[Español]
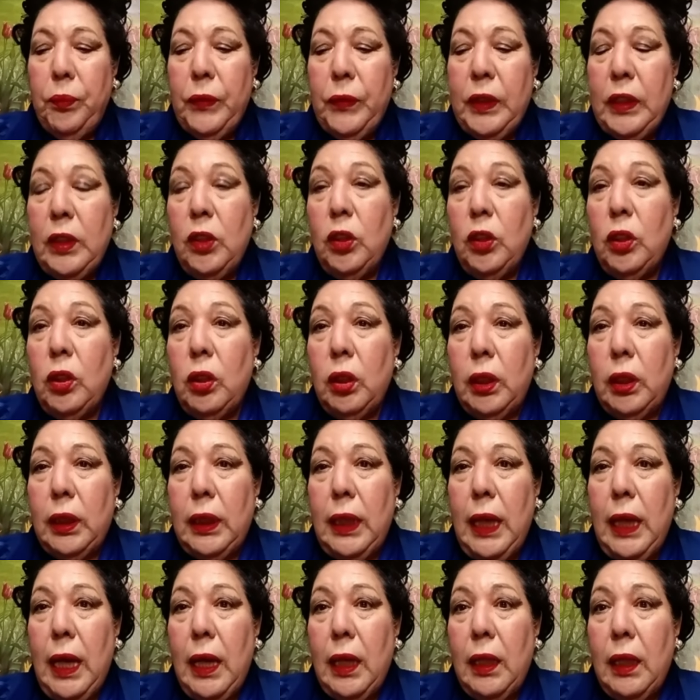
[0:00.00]
sino
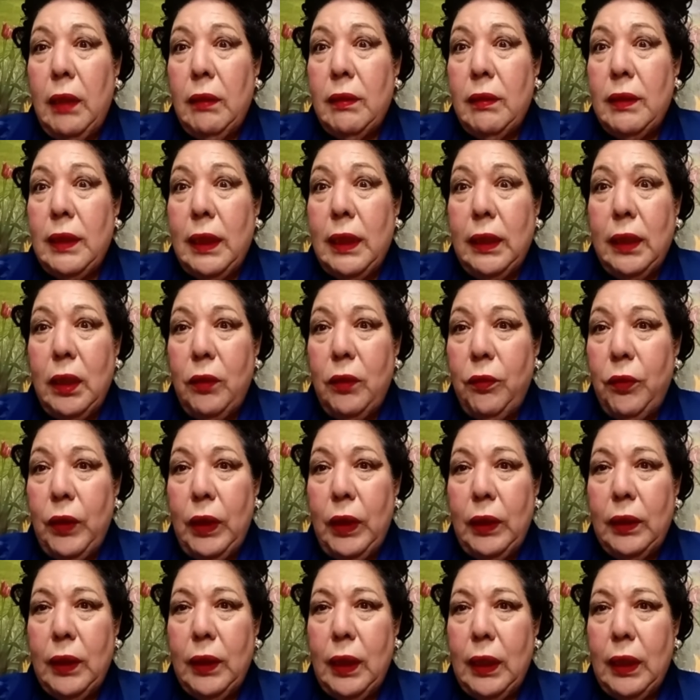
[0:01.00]
que hay siete
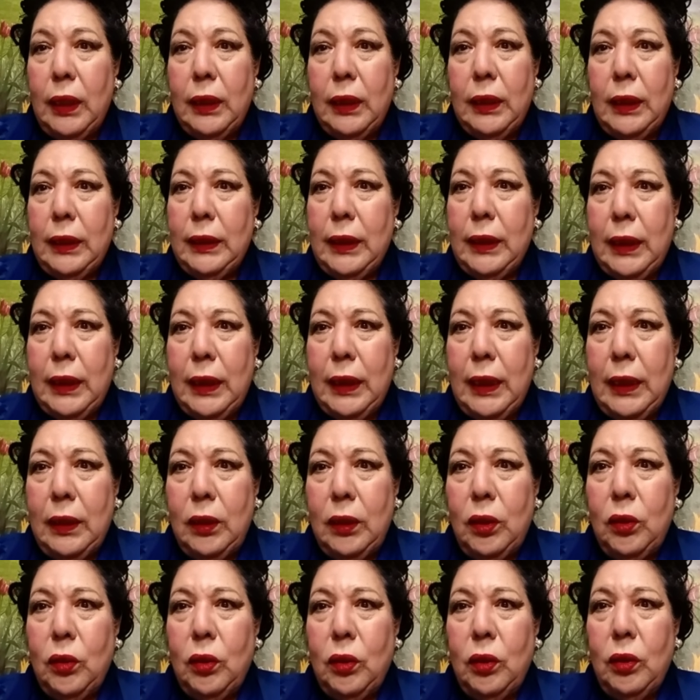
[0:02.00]
frentes que está
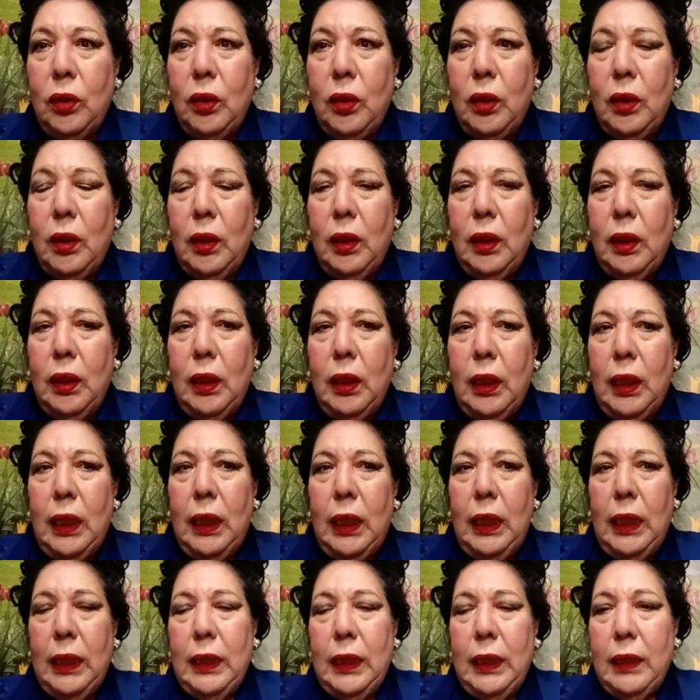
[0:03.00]
atacando
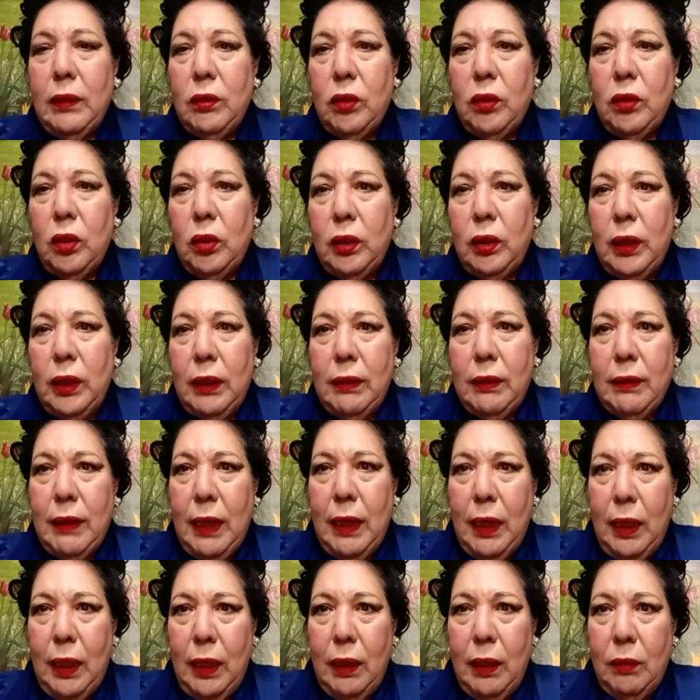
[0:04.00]
a la nación de
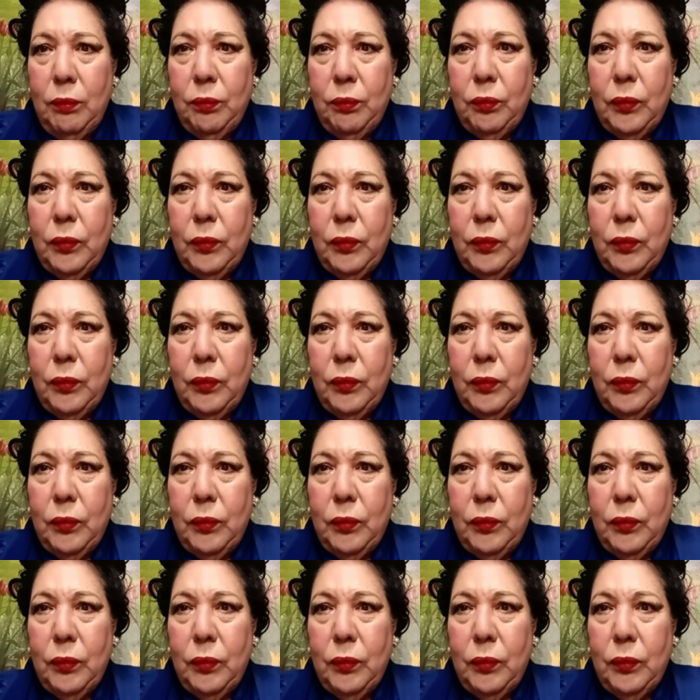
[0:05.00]
Israel.